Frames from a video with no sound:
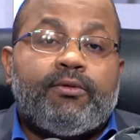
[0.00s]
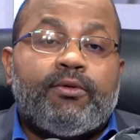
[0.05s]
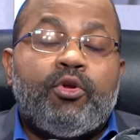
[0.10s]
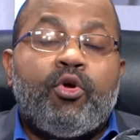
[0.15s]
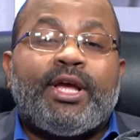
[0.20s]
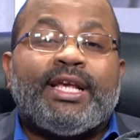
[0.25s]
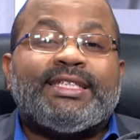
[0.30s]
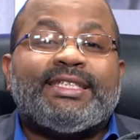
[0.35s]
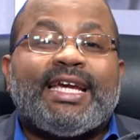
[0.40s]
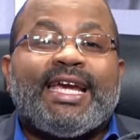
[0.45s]

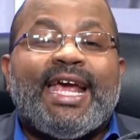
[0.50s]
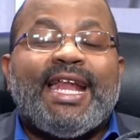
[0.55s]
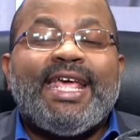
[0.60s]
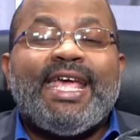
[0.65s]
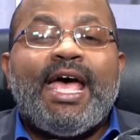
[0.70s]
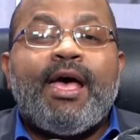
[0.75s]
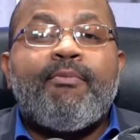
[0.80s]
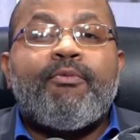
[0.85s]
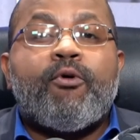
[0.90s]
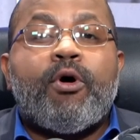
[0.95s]
Lo que se
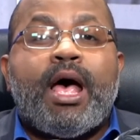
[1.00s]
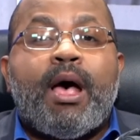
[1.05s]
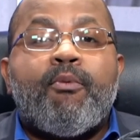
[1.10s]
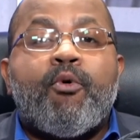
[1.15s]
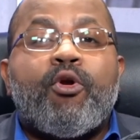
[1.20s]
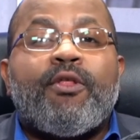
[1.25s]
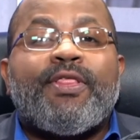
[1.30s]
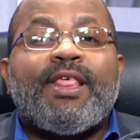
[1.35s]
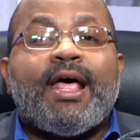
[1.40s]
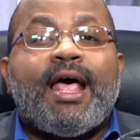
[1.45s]
quería
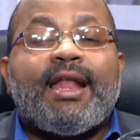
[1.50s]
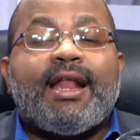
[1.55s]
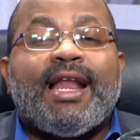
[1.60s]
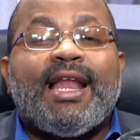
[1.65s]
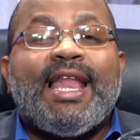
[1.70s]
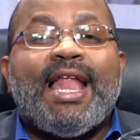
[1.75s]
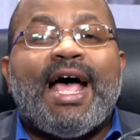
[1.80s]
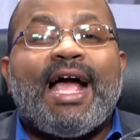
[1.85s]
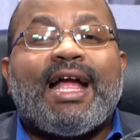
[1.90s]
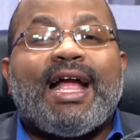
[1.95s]
abordar,
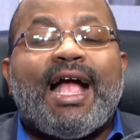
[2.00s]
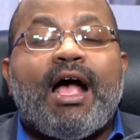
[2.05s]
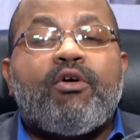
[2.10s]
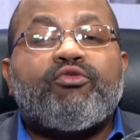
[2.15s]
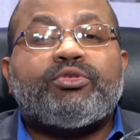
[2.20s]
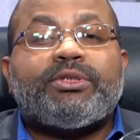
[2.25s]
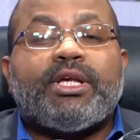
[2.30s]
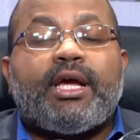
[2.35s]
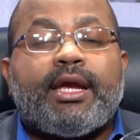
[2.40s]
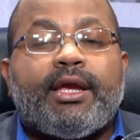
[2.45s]
las
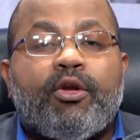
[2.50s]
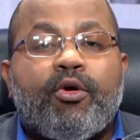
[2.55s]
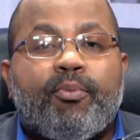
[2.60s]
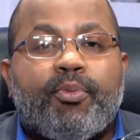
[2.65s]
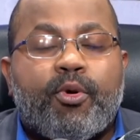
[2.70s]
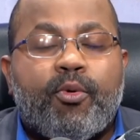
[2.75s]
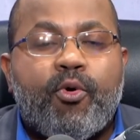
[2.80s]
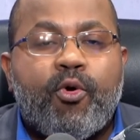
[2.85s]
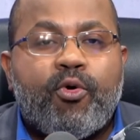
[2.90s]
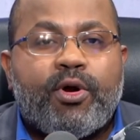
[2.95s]
causas que lo
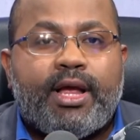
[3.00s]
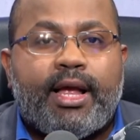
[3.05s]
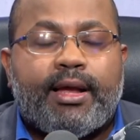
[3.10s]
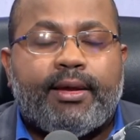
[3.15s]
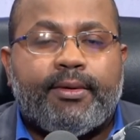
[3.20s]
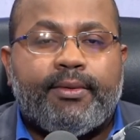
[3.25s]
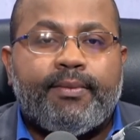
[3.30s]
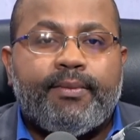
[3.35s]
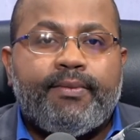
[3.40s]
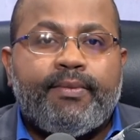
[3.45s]

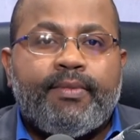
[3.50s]
provocan.